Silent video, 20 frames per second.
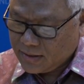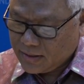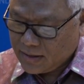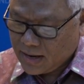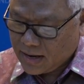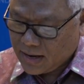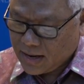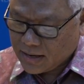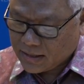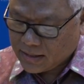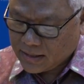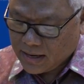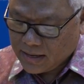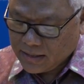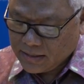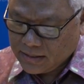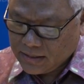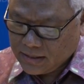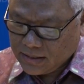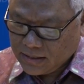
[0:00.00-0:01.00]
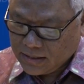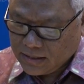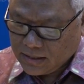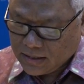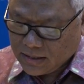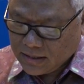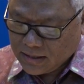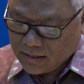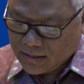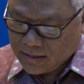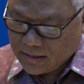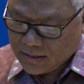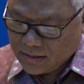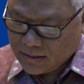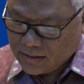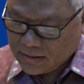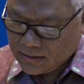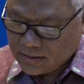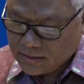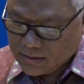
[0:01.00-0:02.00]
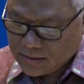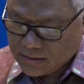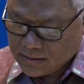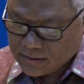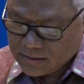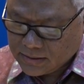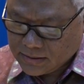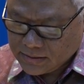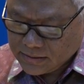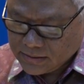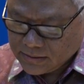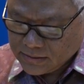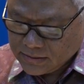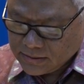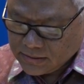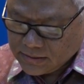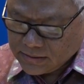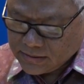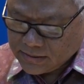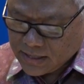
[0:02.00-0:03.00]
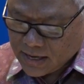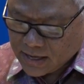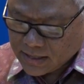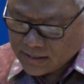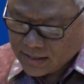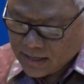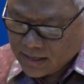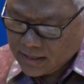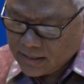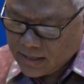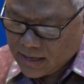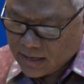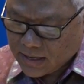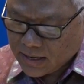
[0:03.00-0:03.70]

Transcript: yang akan disahkan eh,